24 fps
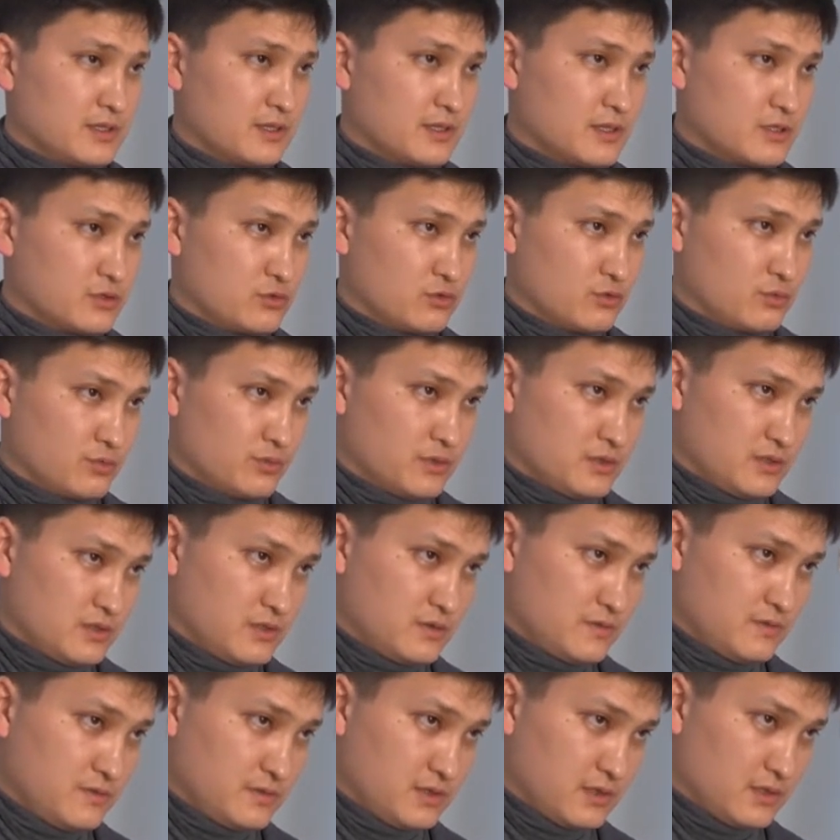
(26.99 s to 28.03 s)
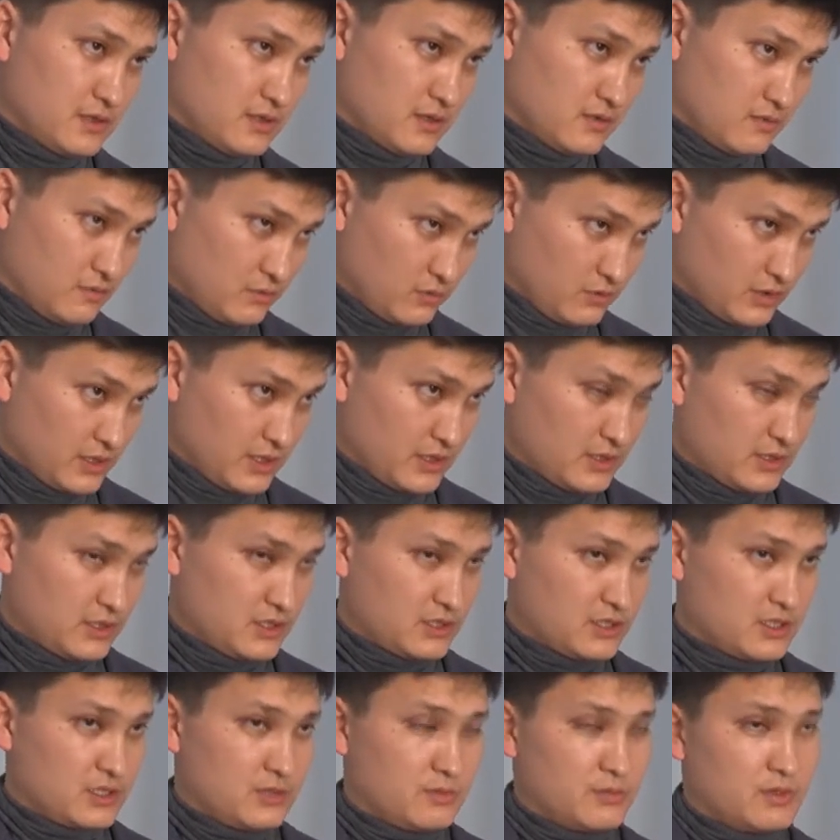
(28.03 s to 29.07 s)
доступности всегда в
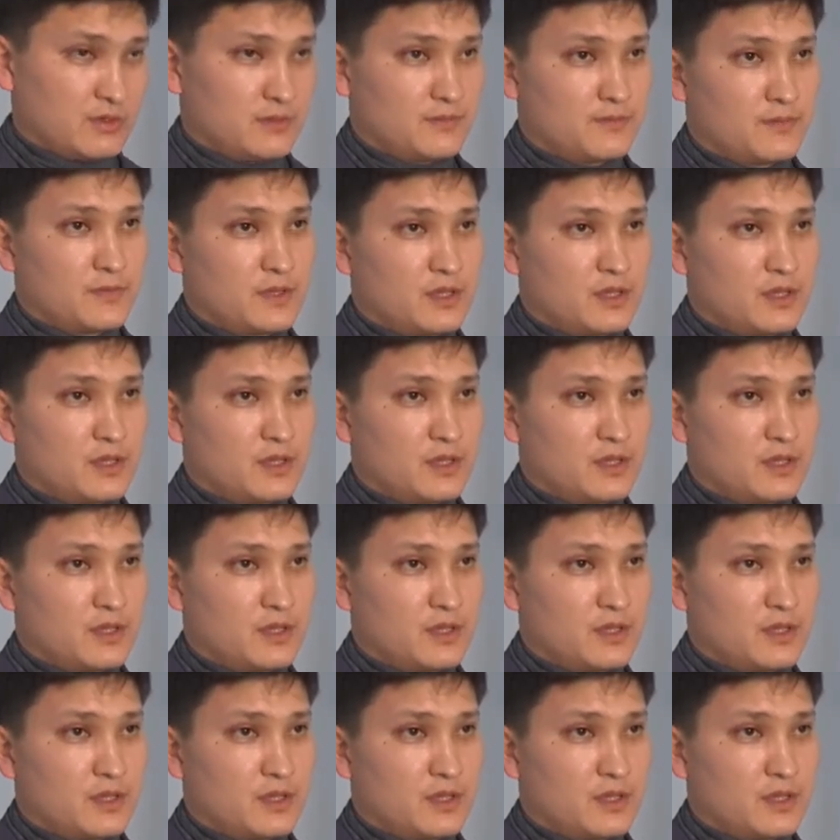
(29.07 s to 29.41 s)
онлайн-режиме.